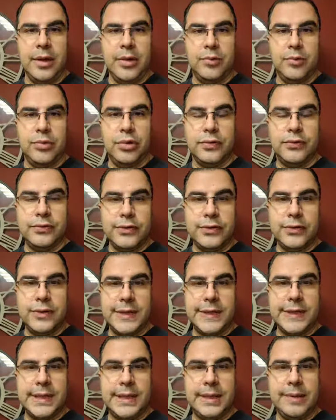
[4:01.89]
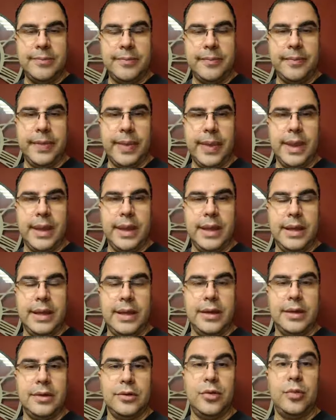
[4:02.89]
pour vous souhaiter
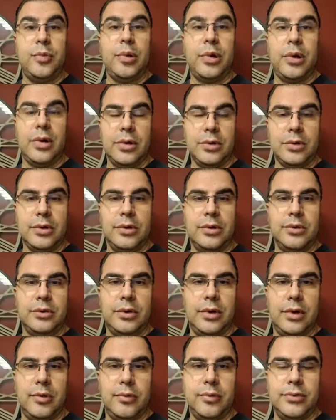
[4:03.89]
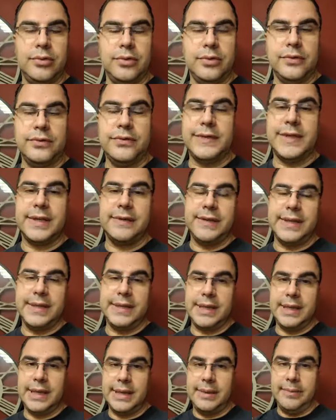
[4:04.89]
de prendre le temps, pour vous
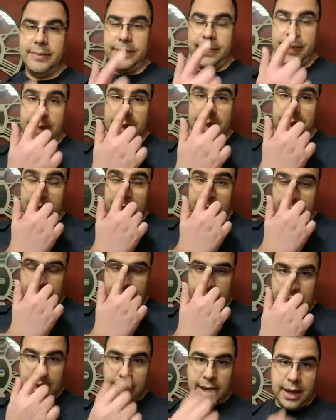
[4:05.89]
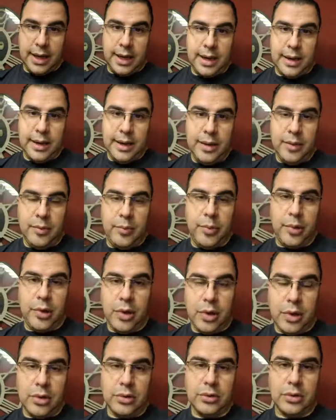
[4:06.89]
inviter à
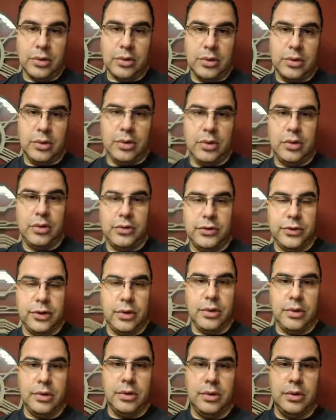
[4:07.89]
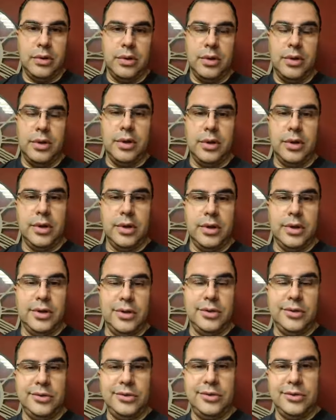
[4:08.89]
prendre le temps
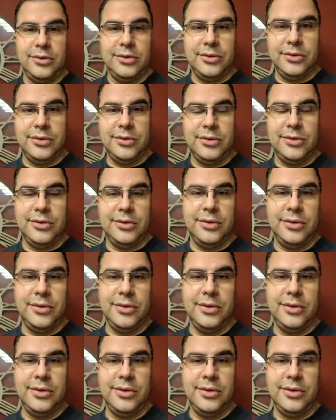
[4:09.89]
de